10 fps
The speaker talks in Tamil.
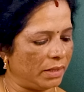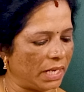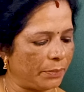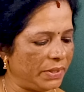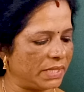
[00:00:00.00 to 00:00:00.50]

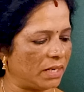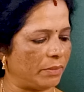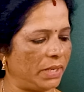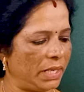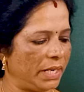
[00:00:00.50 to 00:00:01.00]
நெக் பீஸை
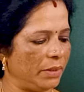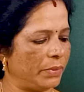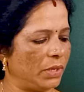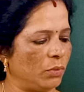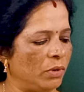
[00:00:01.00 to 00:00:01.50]
நம்ம ரெடி
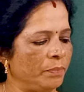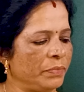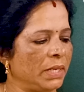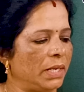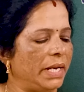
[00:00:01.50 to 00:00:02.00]
பண்ணுவோம்
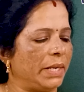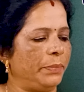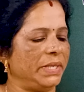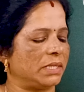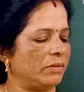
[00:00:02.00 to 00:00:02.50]
நெக்
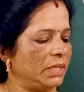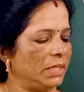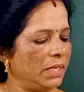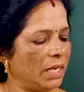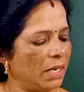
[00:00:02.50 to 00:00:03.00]
பீஸை
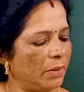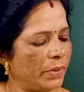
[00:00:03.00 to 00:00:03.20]
வந்து என்ன